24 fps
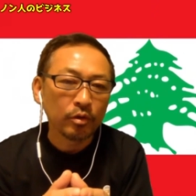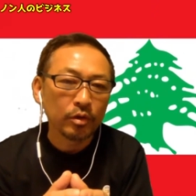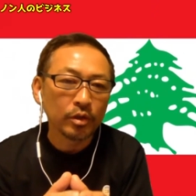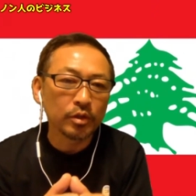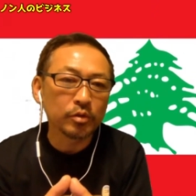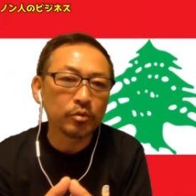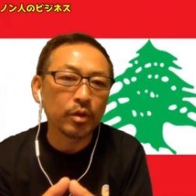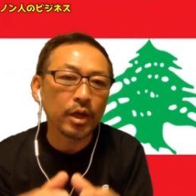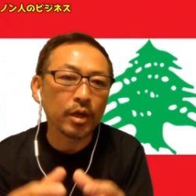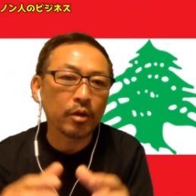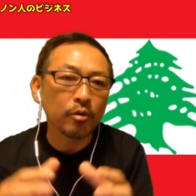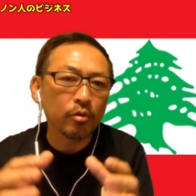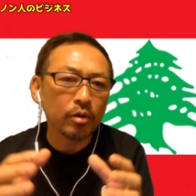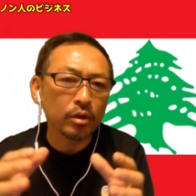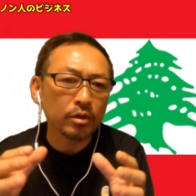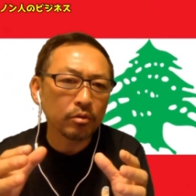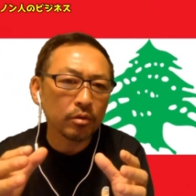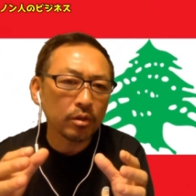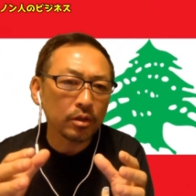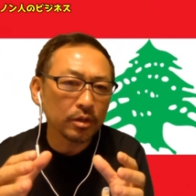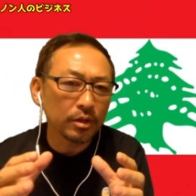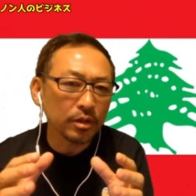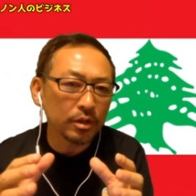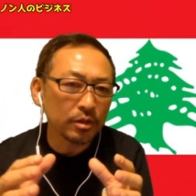で、その
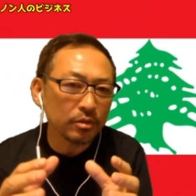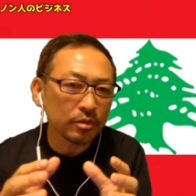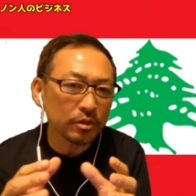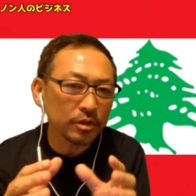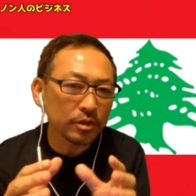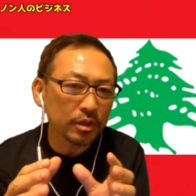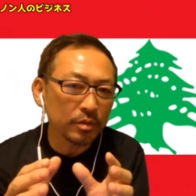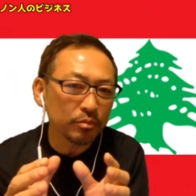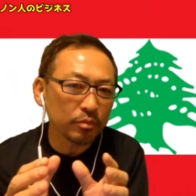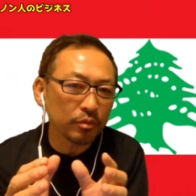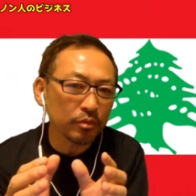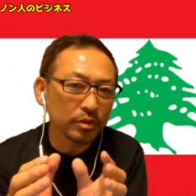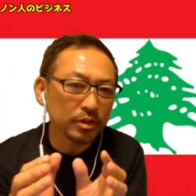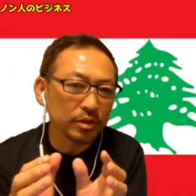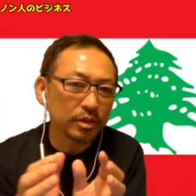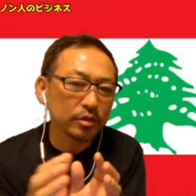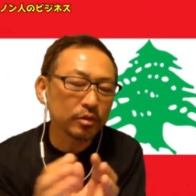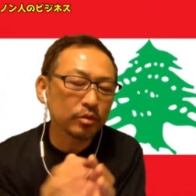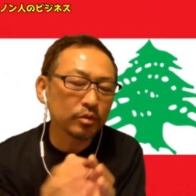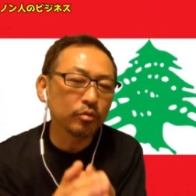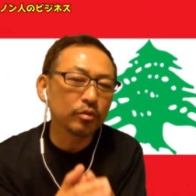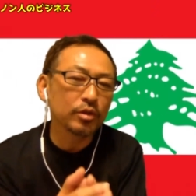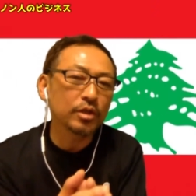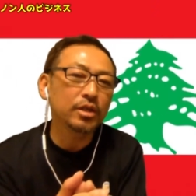
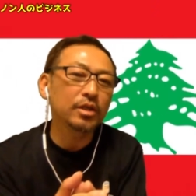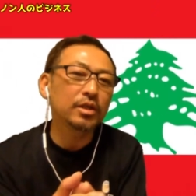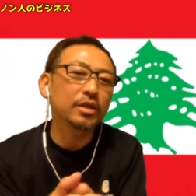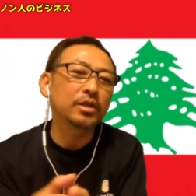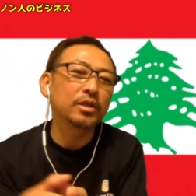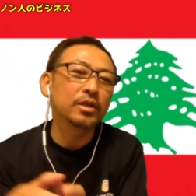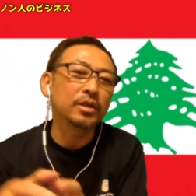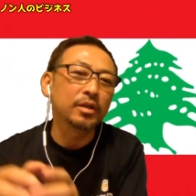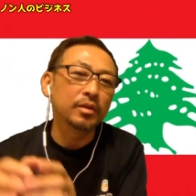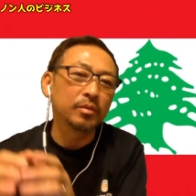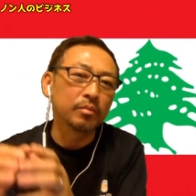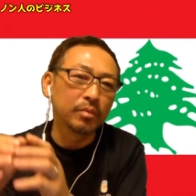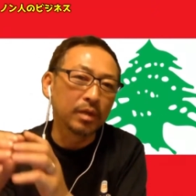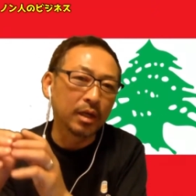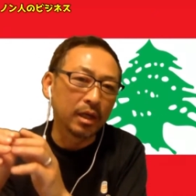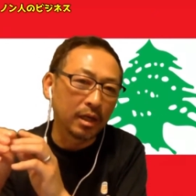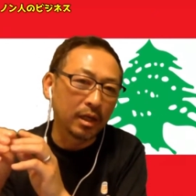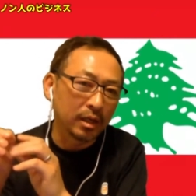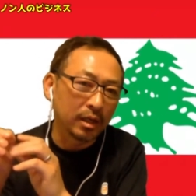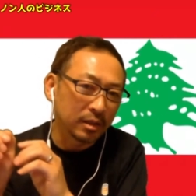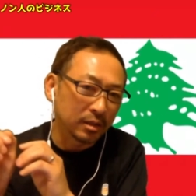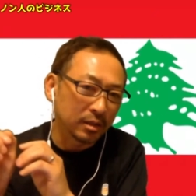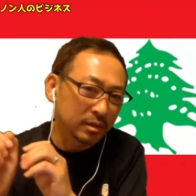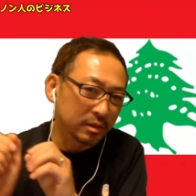エコアトランティックシティプロジェクトに、
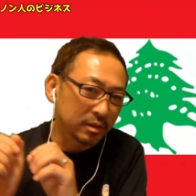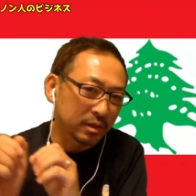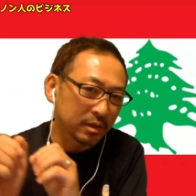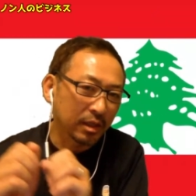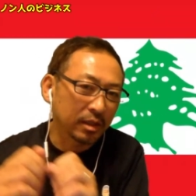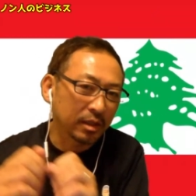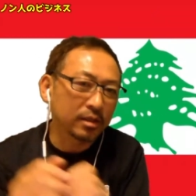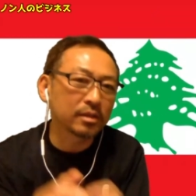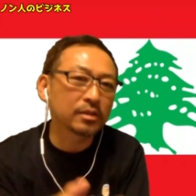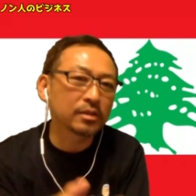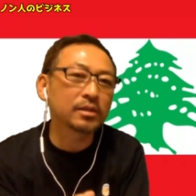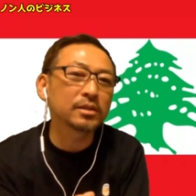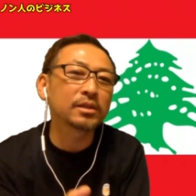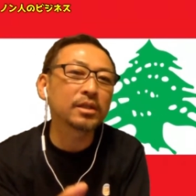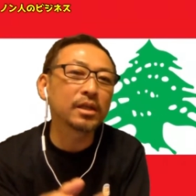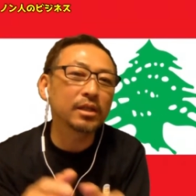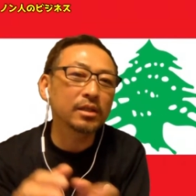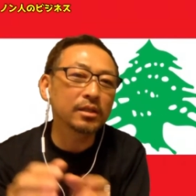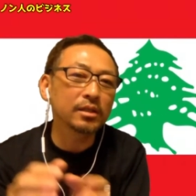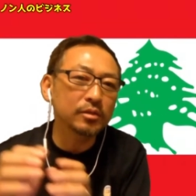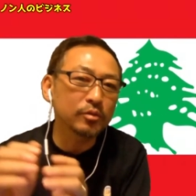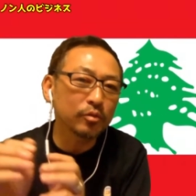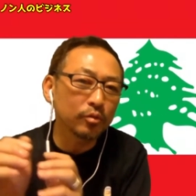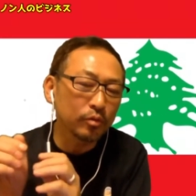まあ、たく
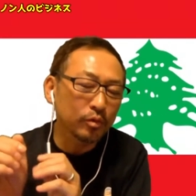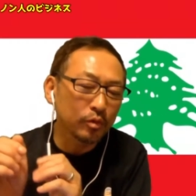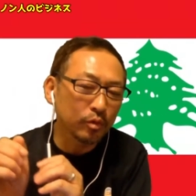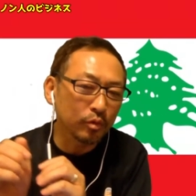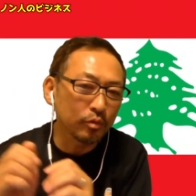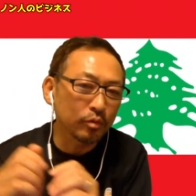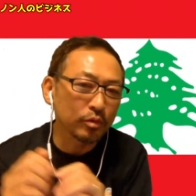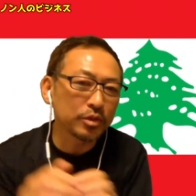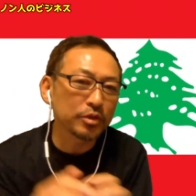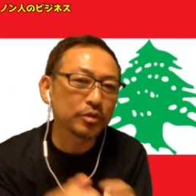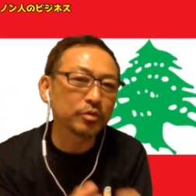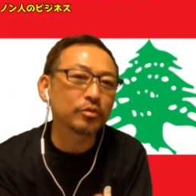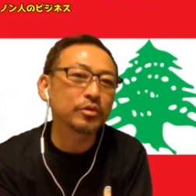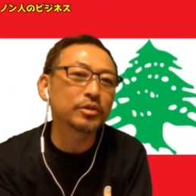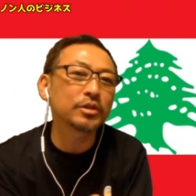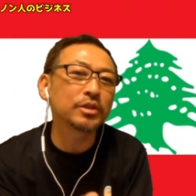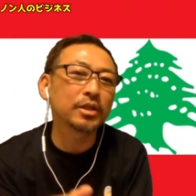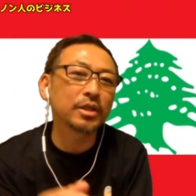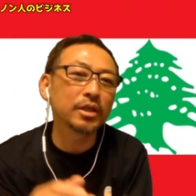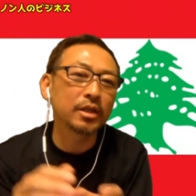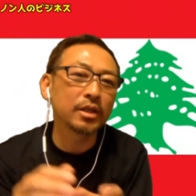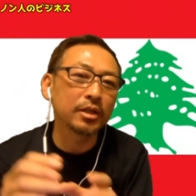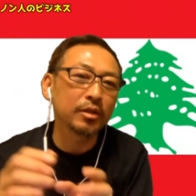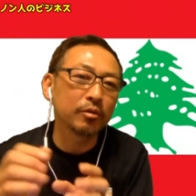さんその投資をし
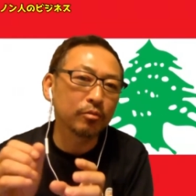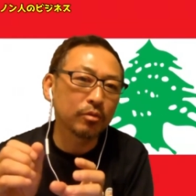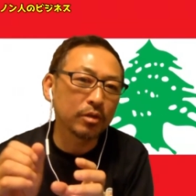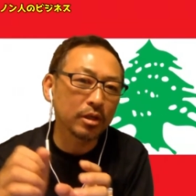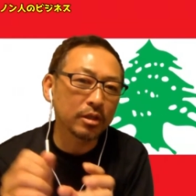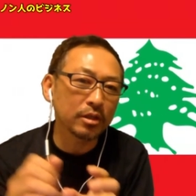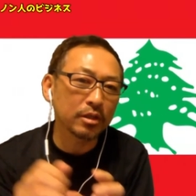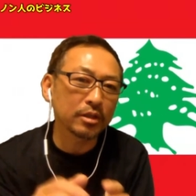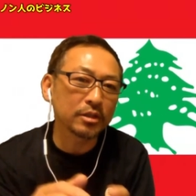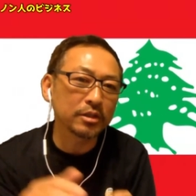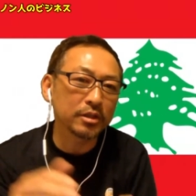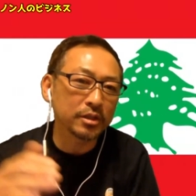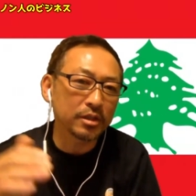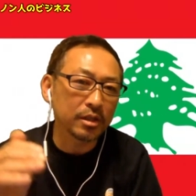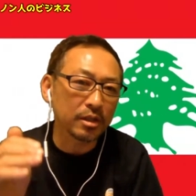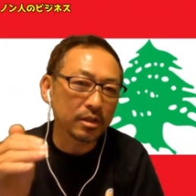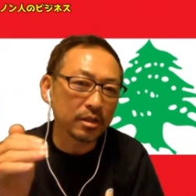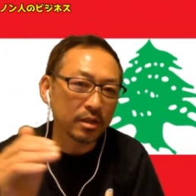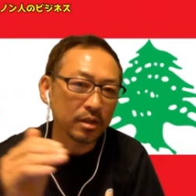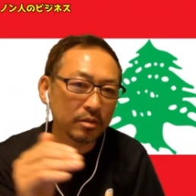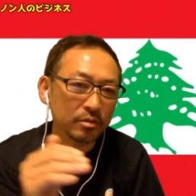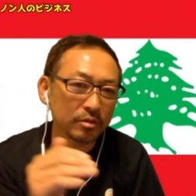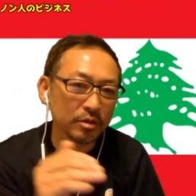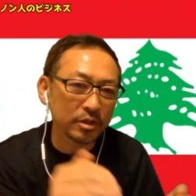て、いろんな形で
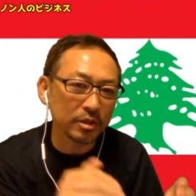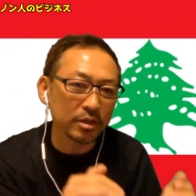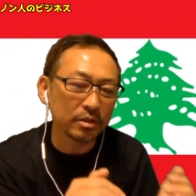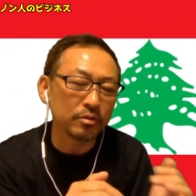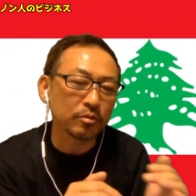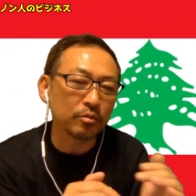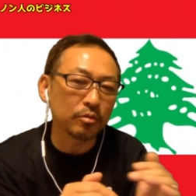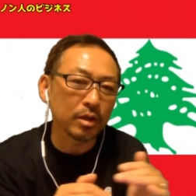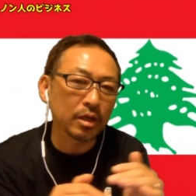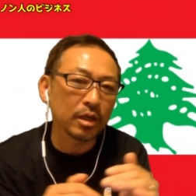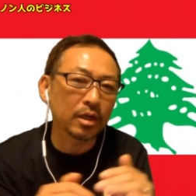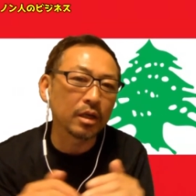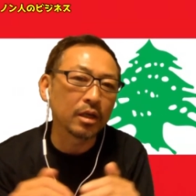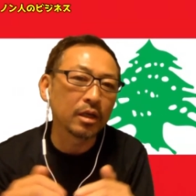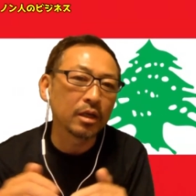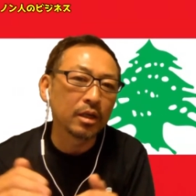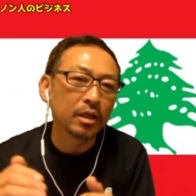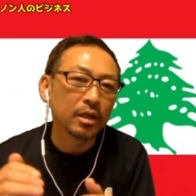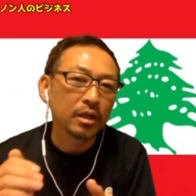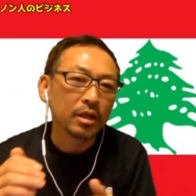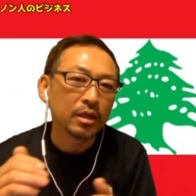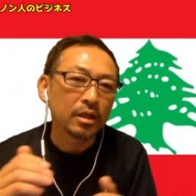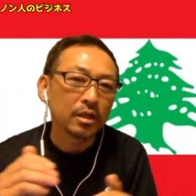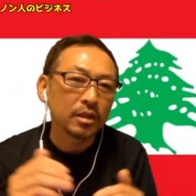参画してるのが、
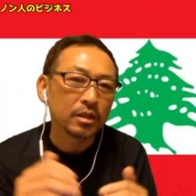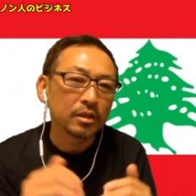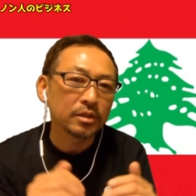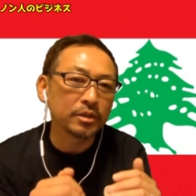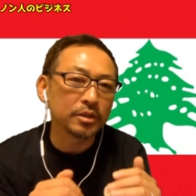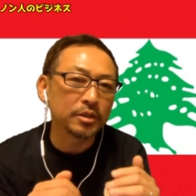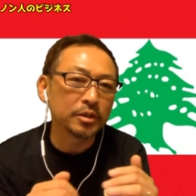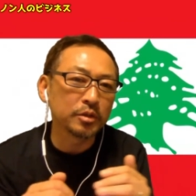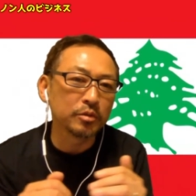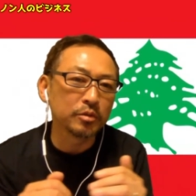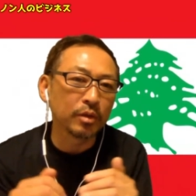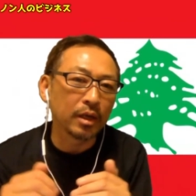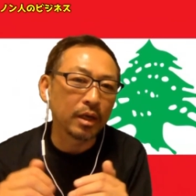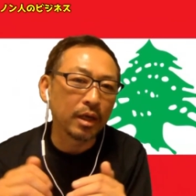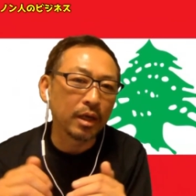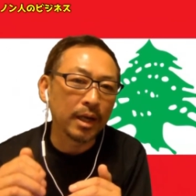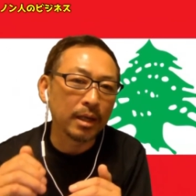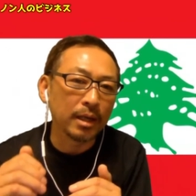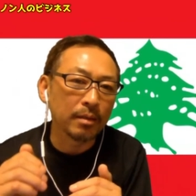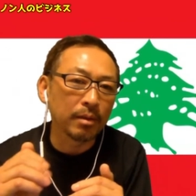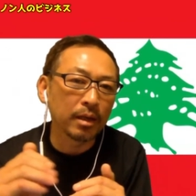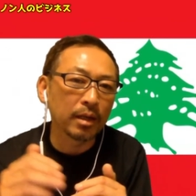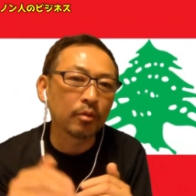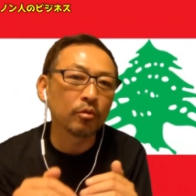実は
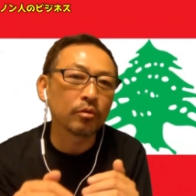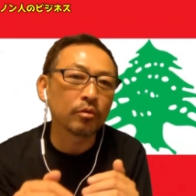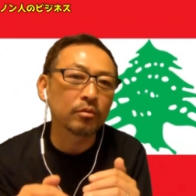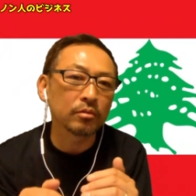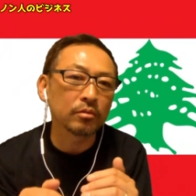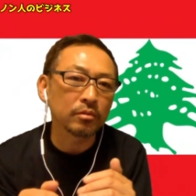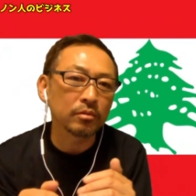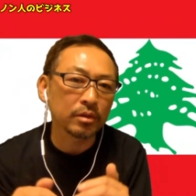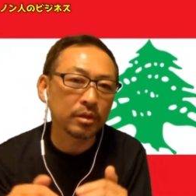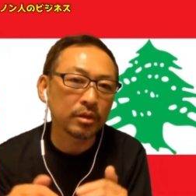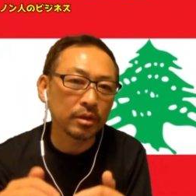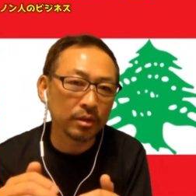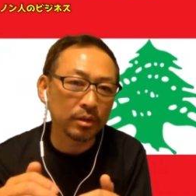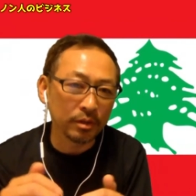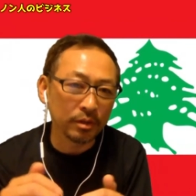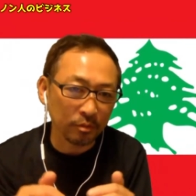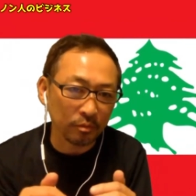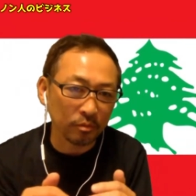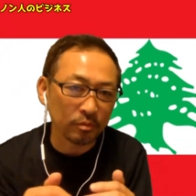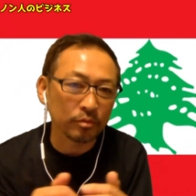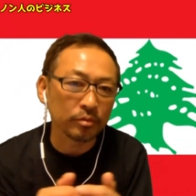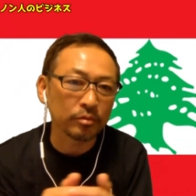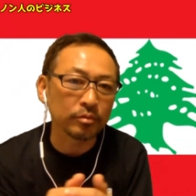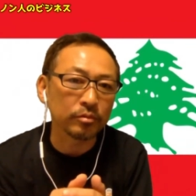レバノン企
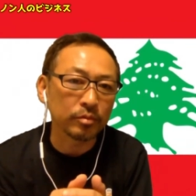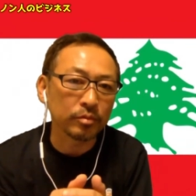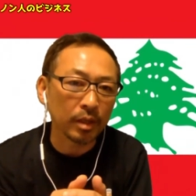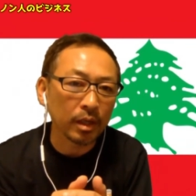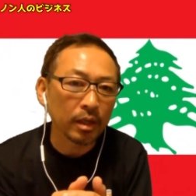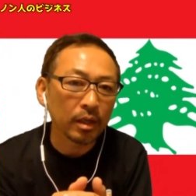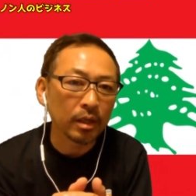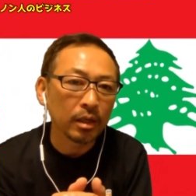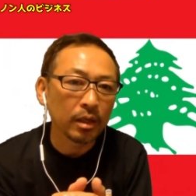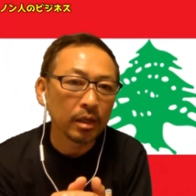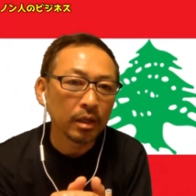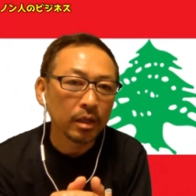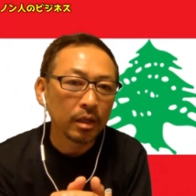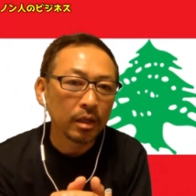業というね。